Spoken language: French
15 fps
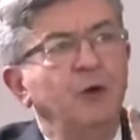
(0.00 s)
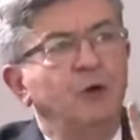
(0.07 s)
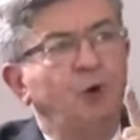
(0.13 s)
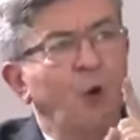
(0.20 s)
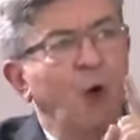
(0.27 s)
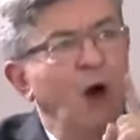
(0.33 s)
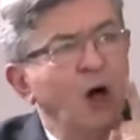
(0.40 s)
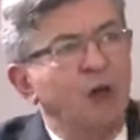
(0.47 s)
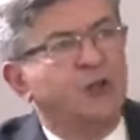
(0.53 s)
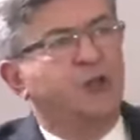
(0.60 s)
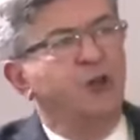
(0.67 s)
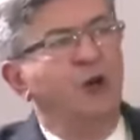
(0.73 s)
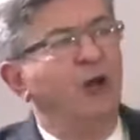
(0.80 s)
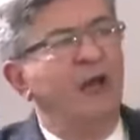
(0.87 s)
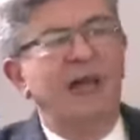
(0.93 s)
dont
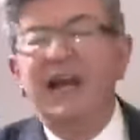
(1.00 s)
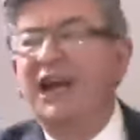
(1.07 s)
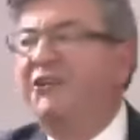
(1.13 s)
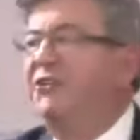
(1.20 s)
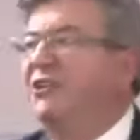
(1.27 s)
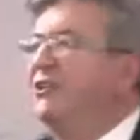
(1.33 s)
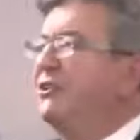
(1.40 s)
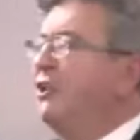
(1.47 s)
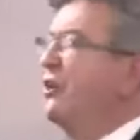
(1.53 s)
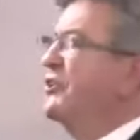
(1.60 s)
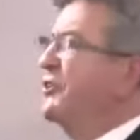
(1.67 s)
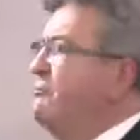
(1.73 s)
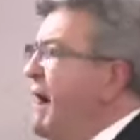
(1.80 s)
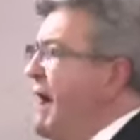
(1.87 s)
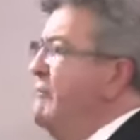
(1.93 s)
l'enjeu est
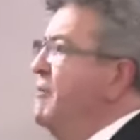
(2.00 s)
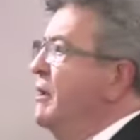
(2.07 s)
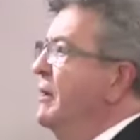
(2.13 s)
l'existence même